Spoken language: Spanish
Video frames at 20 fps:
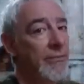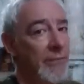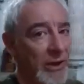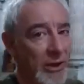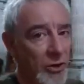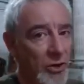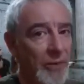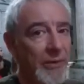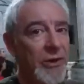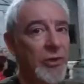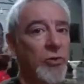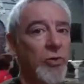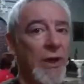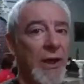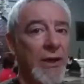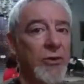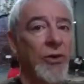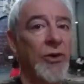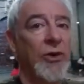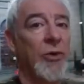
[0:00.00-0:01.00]
Me he ido
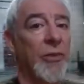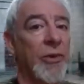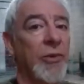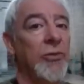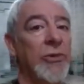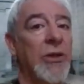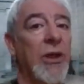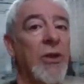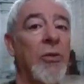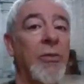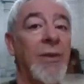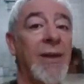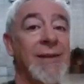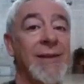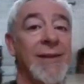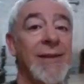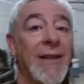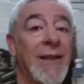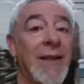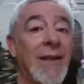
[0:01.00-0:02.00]
aventurando, he ido preguntando
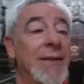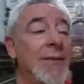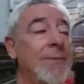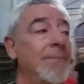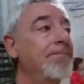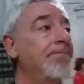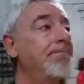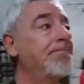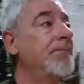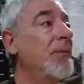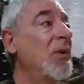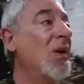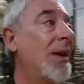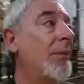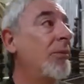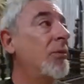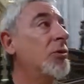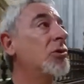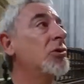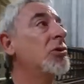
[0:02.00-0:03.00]
más si eran,
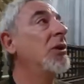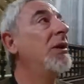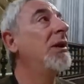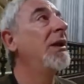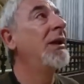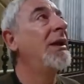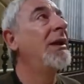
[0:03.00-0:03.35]
digamos,